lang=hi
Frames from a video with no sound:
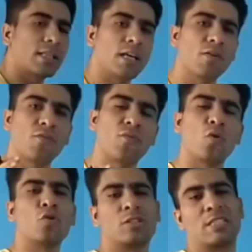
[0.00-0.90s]
हैं
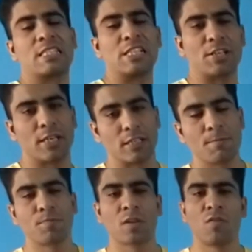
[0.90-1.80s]
फोर्थ सीक्रेट
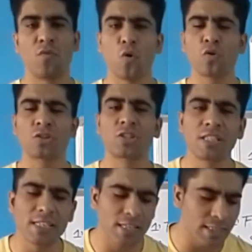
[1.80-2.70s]
फोर्थ
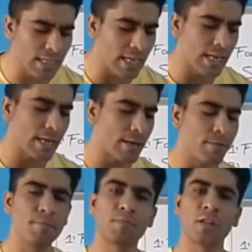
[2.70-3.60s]
सीक्रेट है
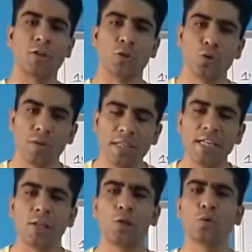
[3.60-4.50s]
यू
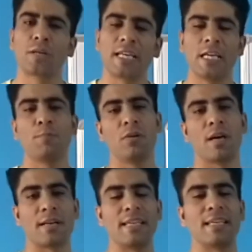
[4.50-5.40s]
नीड टू कीप
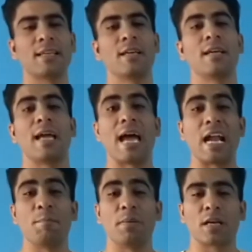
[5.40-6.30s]
लर्निंग
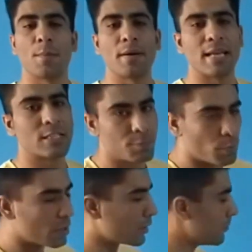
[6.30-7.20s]
एंड बिकम एन एक्सपर्ट